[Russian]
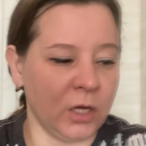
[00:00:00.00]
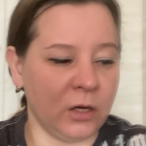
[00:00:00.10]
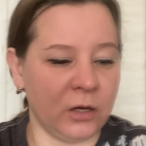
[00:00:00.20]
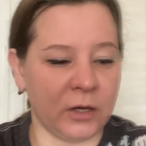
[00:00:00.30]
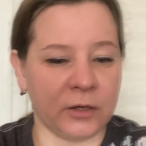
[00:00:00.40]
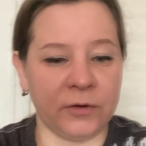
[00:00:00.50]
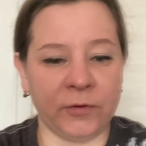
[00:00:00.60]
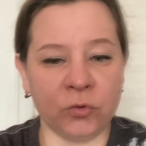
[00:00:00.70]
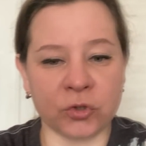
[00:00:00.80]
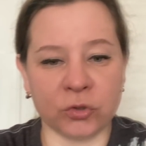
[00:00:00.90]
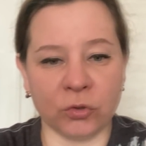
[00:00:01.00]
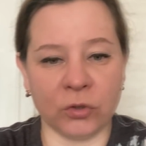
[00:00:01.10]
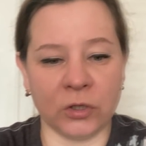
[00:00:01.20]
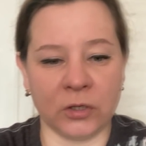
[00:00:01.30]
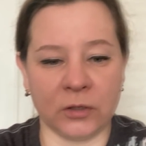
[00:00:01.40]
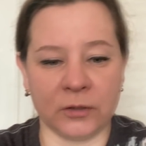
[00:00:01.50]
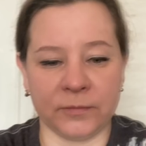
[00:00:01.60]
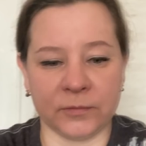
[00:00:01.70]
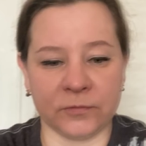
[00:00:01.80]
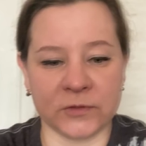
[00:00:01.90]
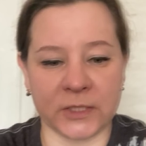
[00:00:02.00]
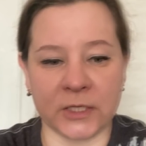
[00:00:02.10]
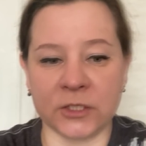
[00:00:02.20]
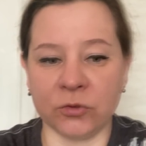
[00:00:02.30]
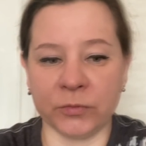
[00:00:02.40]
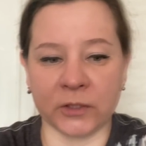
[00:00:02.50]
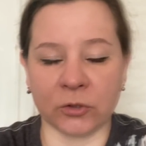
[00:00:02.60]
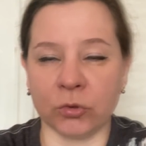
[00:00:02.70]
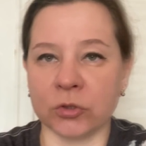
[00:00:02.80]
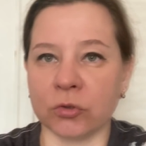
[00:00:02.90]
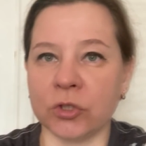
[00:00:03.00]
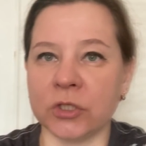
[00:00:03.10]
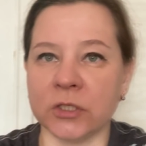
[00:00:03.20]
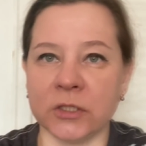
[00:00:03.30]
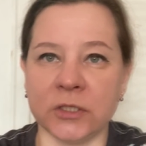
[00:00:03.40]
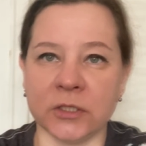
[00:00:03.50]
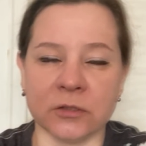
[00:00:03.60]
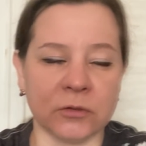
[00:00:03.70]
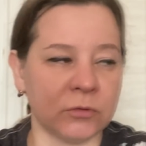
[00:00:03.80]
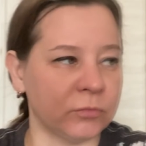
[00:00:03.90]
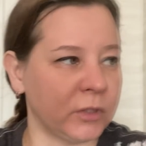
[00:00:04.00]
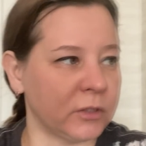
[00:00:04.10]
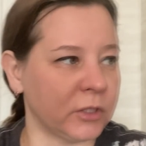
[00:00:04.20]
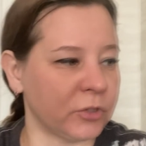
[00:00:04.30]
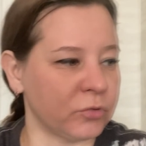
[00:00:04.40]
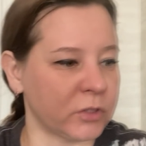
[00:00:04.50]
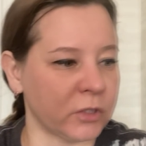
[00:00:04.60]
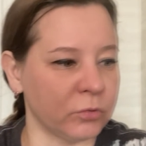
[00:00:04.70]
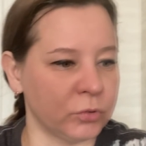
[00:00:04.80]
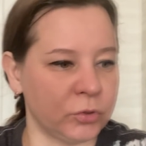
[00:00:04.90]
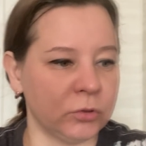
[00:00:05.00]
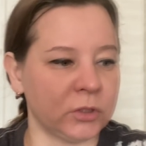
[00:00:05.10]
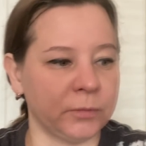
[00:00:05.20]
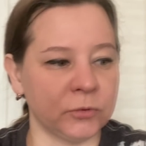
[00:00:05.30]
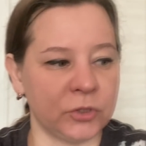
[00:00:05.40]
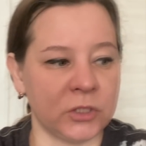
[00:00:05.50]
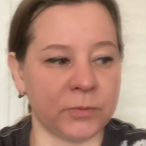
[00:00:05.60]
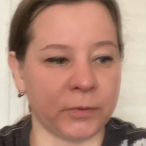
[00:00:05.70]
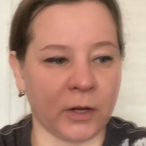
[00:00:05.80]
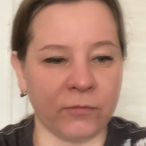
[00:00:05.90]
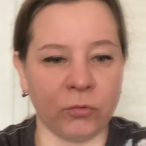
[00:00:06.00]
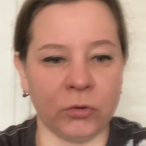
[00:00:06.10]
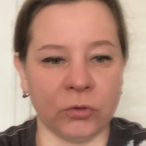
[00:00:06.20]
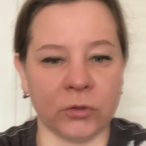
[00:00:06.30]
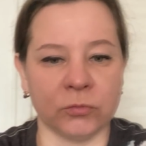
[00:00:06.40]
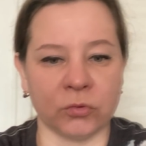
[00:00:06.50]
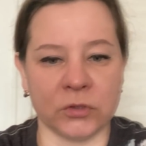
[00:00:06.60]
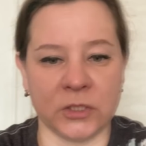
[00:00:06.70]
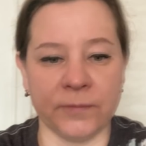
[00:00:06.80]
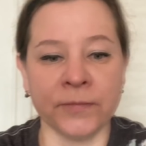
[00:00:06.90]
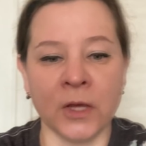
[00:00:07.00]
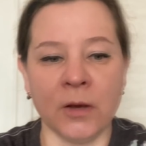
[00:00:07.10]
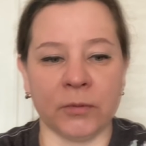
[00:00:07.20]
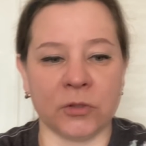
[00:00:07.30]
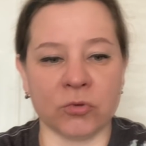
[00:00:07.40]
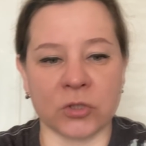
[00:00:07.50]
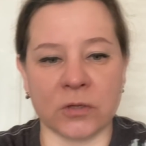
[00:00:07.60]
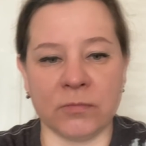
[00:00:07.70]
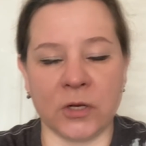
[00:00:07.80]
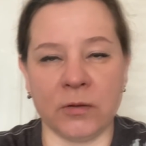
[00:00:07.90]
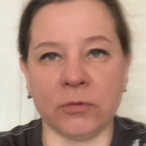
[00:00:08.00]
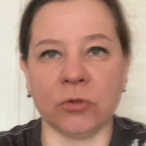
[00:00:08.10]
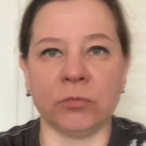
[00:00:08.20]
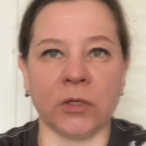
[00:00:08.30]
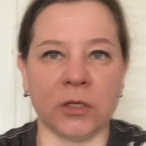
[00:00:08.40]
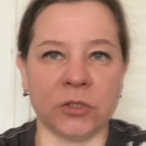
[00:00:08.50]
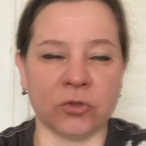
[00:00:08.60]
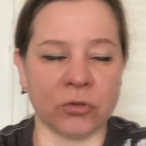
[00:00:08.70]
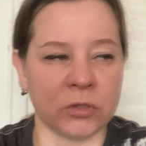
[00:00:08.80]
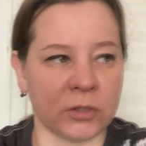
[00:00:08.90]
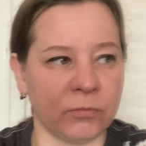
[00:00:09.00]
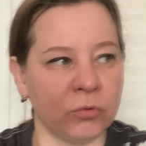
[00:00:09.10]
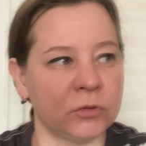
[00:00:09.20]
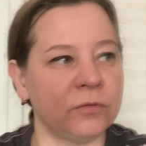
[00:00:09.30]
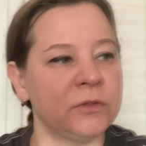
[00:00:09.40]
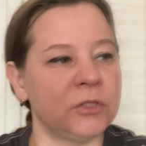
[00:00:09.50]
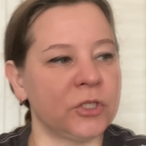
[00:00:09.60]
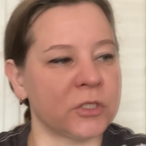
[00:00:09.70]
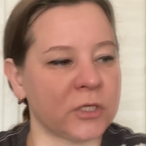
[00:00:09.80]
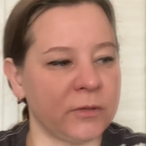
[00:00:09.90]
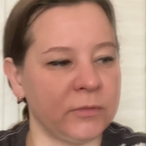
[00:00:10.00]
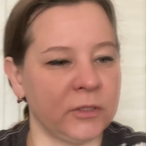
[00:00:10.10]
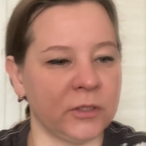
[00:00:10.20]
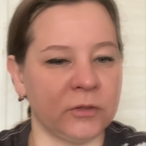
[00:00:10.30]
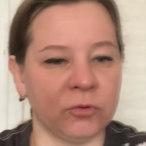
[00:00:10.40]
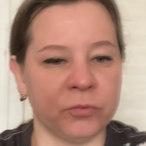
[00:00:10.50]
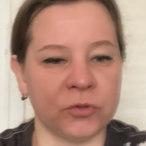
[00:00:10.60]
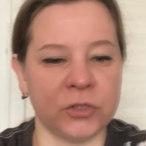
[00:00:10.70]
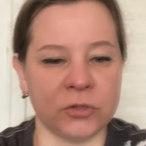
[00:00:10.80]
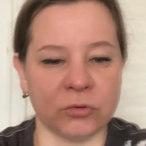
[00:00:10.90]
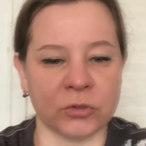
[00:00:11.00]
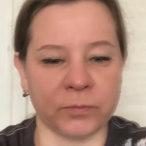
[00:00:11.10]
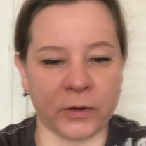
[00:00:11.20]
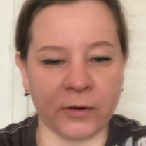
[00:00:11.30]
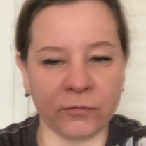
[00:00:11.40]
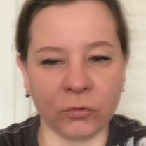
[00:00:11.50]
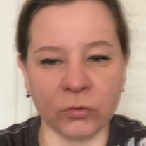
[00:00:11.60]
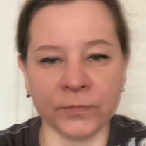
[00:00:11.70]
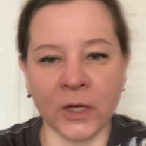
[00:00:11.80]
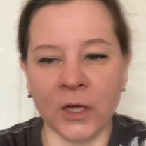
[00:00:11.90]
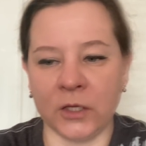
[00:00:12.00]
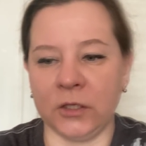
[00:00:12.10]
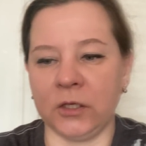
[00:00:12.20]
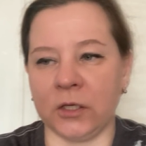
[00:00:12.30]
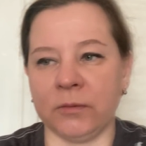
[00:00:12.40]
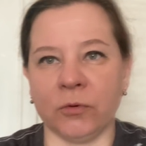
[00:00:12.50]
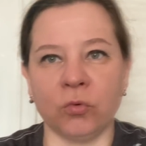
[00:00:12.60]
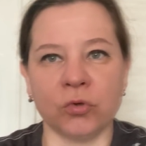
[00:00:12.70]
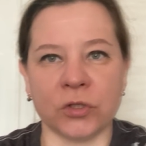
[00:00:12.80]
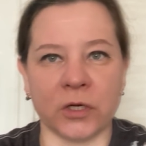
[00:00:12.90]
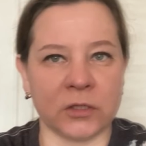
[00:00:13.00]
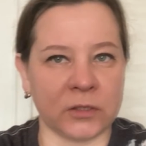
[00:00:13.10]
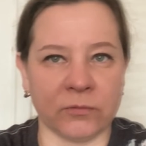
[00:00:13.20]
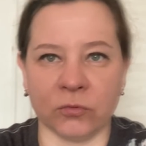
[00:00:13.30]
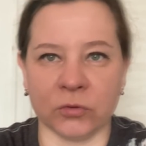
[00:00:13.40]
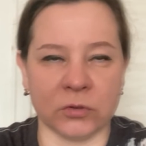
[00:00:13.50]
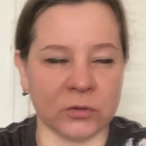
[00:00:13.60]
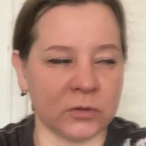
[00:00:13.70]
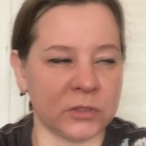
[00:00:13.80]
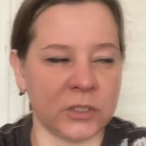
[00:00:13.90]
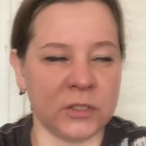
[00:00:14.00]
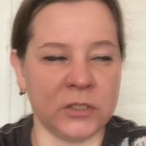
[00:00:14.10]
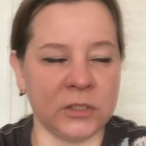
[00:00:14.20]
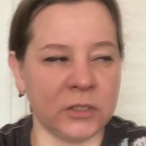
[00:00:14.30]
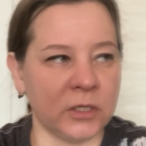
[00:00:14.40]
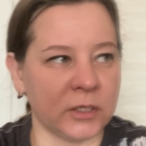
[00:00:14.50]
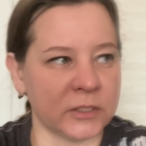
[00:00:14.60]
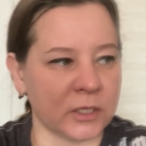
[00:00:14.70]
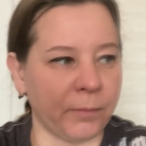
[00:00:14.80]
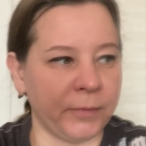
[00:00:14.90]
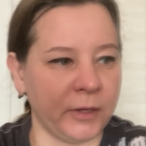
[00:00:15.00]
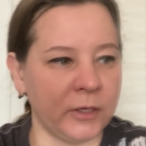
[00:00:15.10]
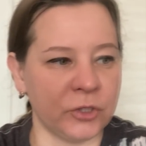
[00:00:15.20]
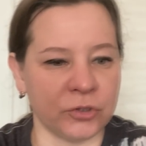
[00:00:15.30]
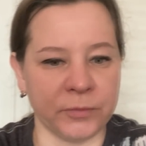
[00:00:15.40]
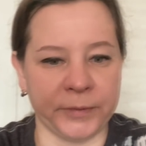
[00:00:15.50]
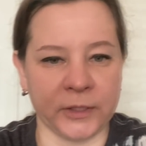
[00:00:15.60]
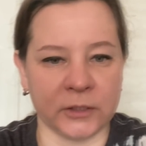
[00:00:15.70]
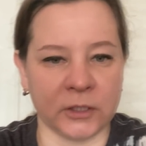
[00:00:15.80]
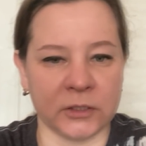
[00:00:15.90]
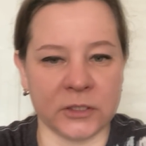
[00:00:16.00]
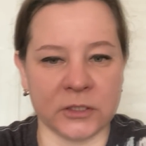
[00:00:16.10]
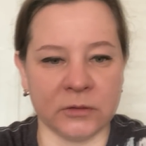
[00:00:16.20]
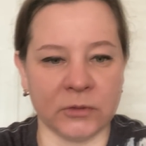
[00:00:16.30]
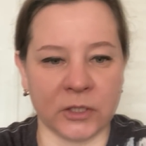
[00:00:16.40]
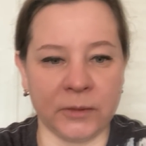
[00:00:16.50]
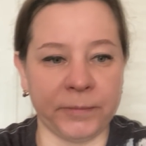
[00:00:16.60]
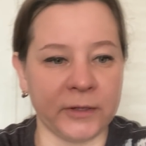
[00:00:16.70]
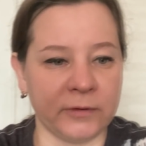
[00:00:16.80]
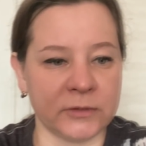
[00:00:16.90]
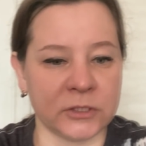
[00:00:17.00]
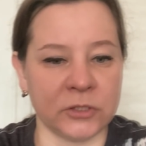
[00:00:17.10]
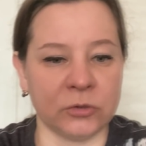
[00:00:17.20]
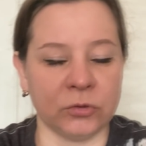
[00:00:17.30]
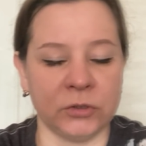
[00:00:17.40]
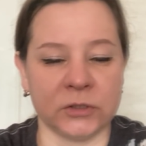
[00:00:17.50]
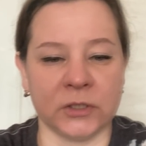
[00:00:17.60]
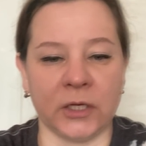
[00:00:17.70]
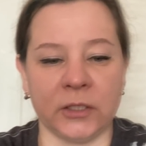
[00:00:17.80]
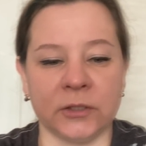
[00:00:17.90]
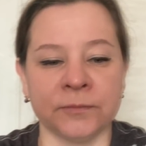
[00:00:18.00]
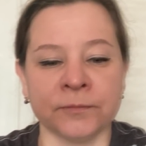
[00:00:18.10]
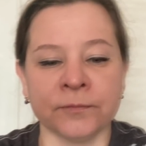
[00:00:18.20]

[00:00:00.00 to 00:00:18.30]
А, говорю, что, а, вы знаете, у меня такое срочное дело, у меня я хочу стать на учет и получить справку о легком труде, потому что я беременна, у меня тяжелая работа физическая, мне надо вот получить эту справку, и я не могу ждать там вот э, середины или конца апреля, еще непонятно, когда эти номерки появятся, никто не знает.